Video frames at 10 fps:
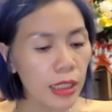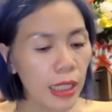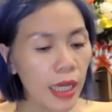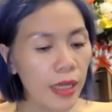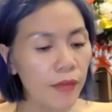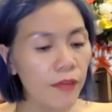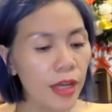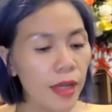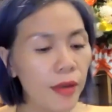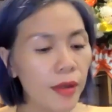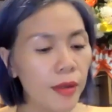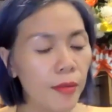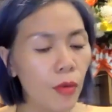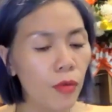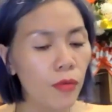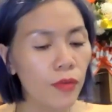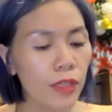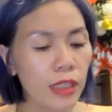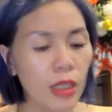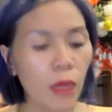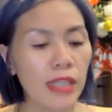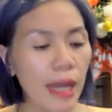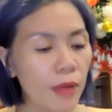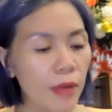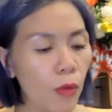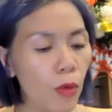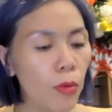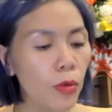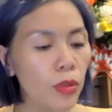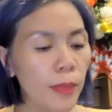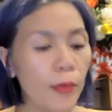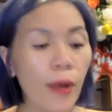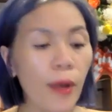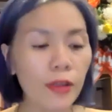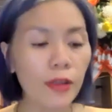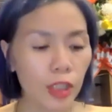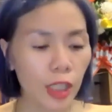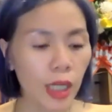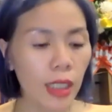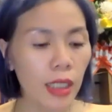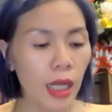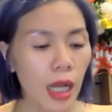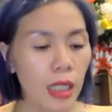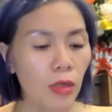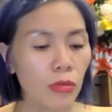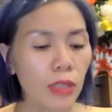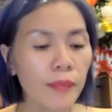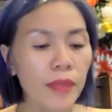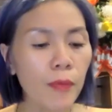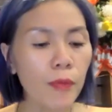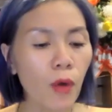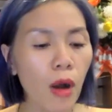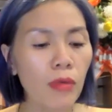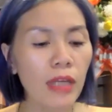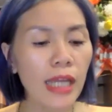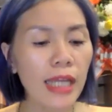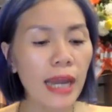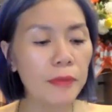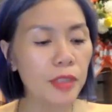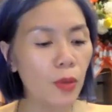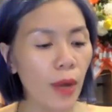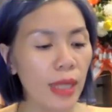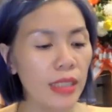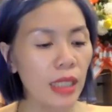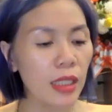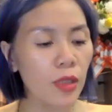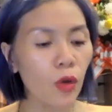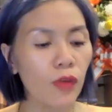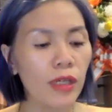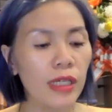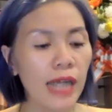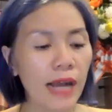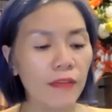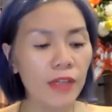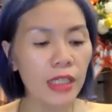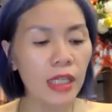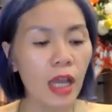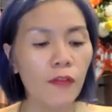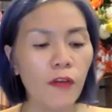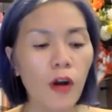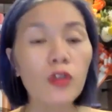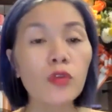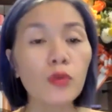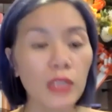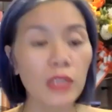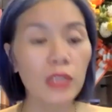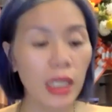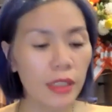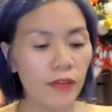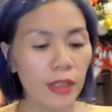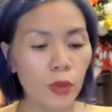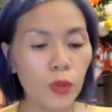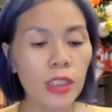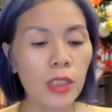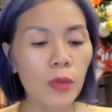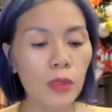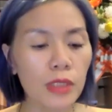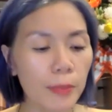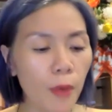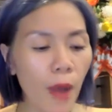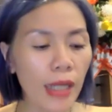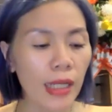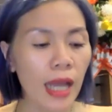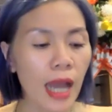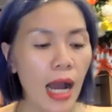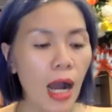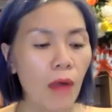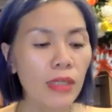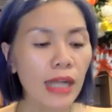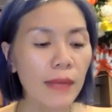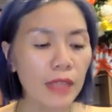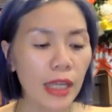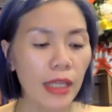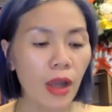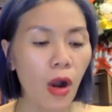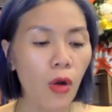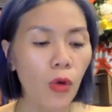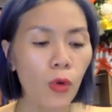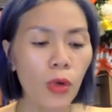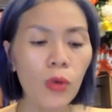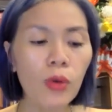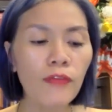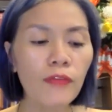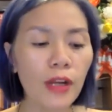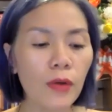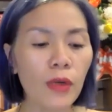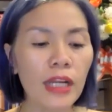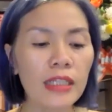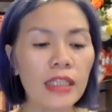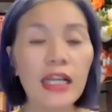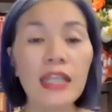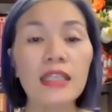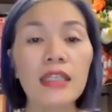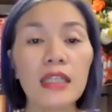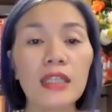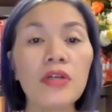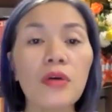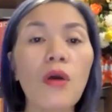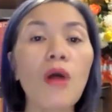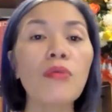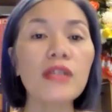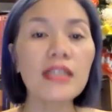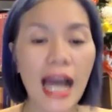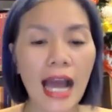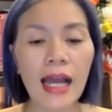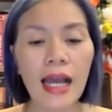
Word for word: kể về một vị tổng giám đốc của một tập đoàn có tiếng. Trong thâm tâm của ông đầy ắp sự oán giận đối với các vị phó chủ tịch và chủ tịch của tập đoàn. Ông cảm thấy họ luôn luôn phản đối lại tất cả những ý tưởng của ông đưa ra,